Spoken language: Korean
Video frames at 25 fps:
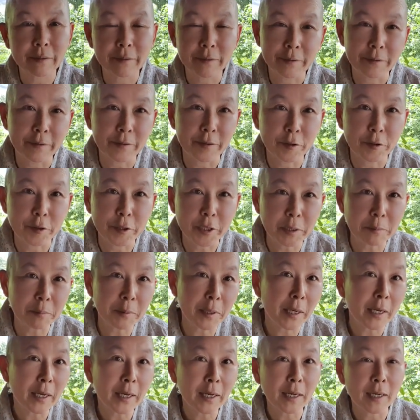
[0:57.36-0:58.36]
어, 저희
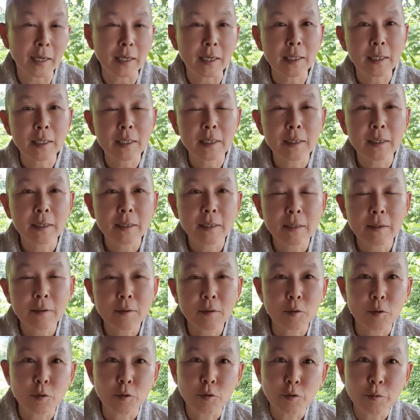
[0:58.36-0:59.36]
집에
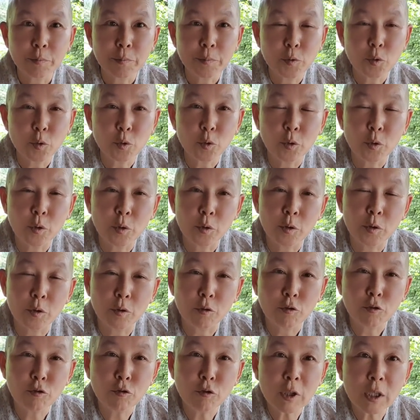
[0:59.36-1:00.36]
그 요즘 또
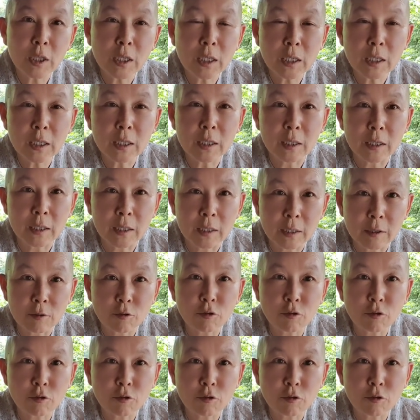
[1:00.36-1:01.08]
숙이